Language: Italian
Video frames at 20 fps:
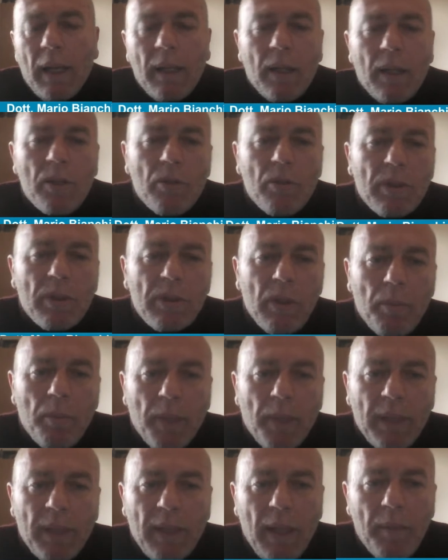della situazione
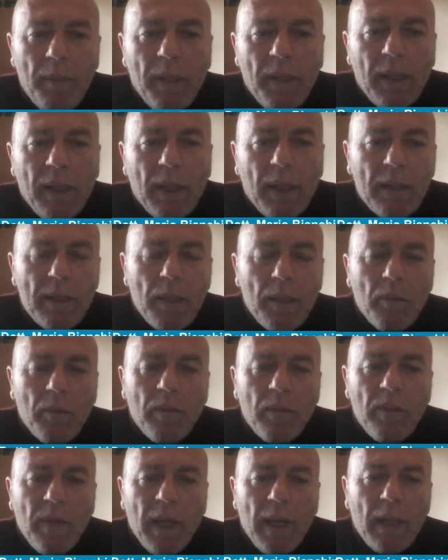pandemica che stiamo
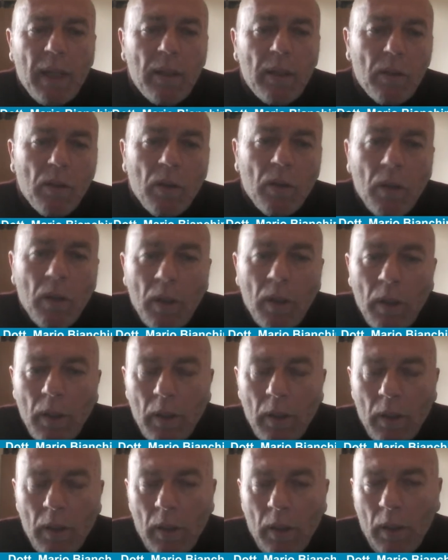vivendo,
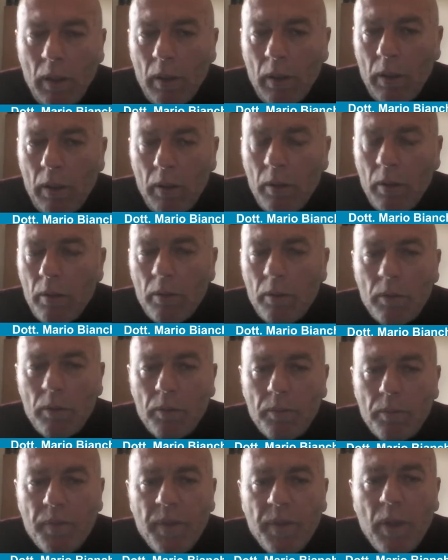eh,
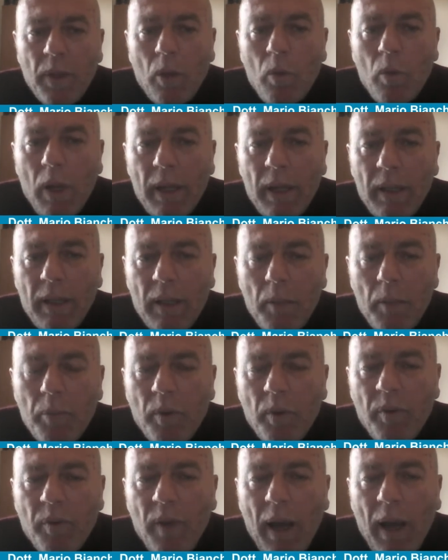fino a qualche
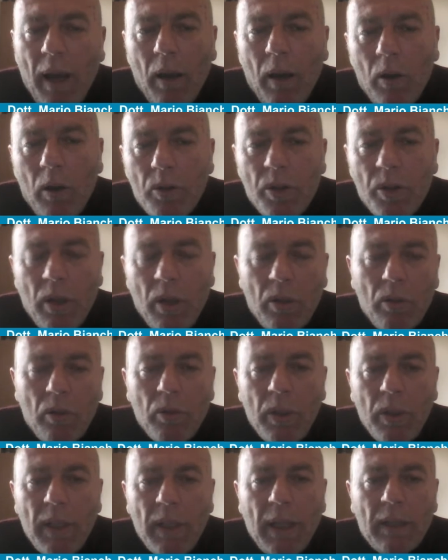tempo fa, oggi
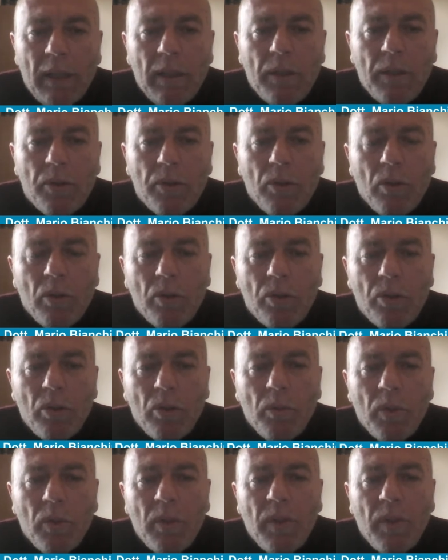alcuni dati sono, sono
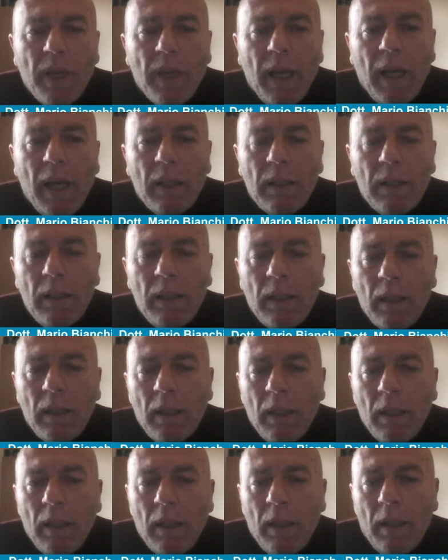modificati,
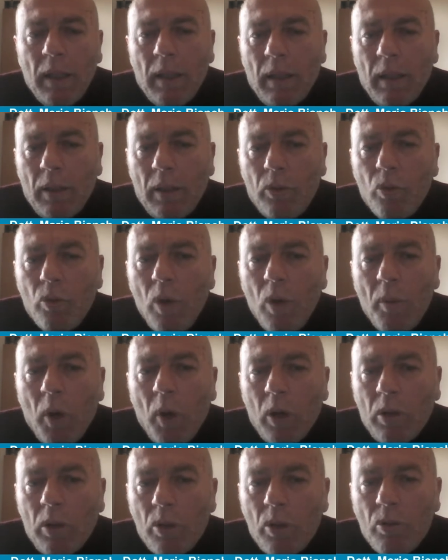eh, due
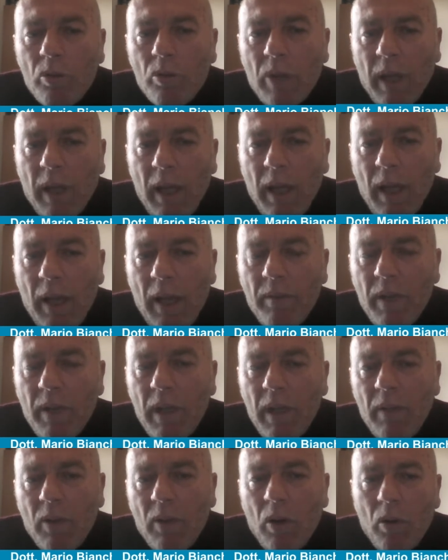morti su tre
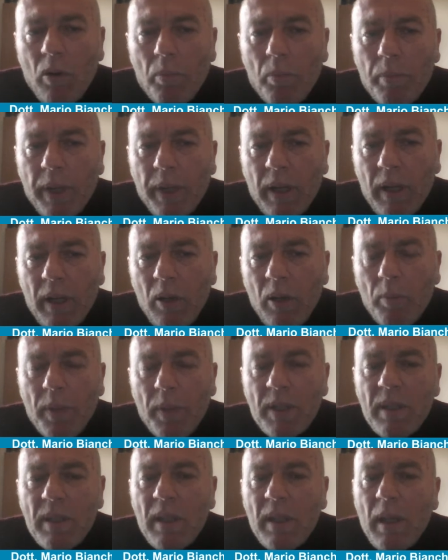avvenivano per
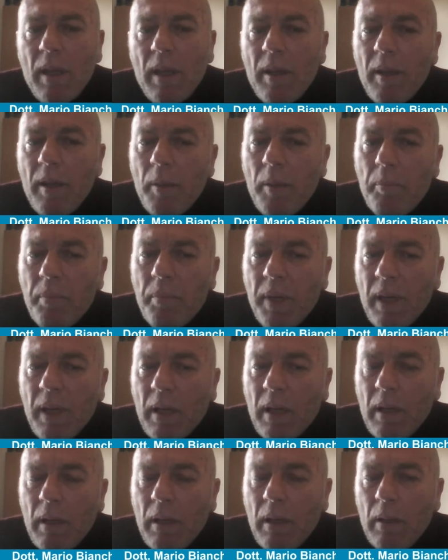neoplasie e per
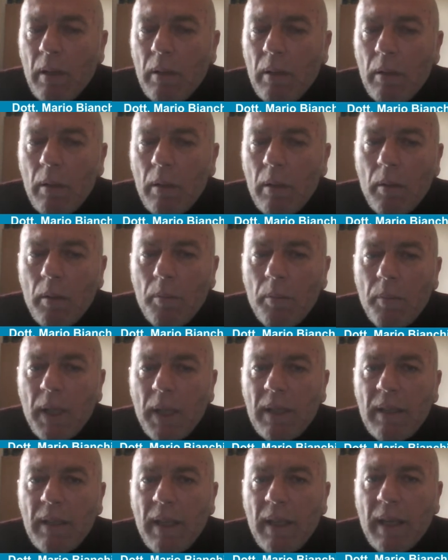eh,
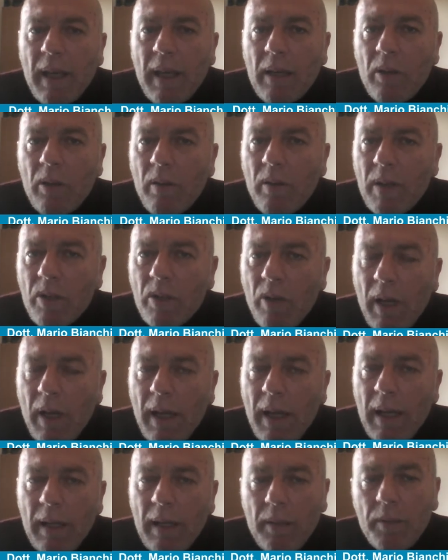malattie
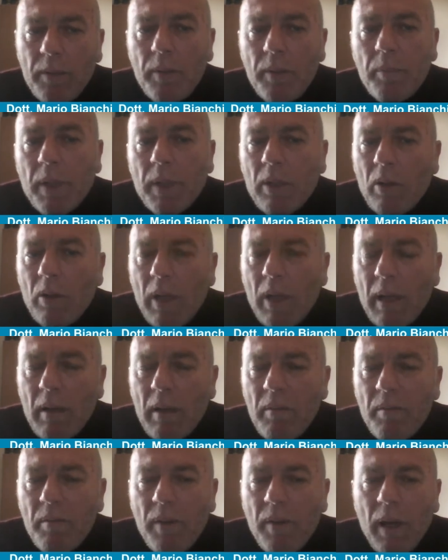cardiovascolari, in particolare
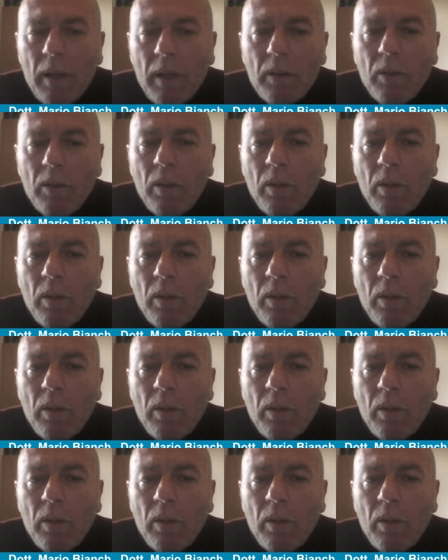l'infarto.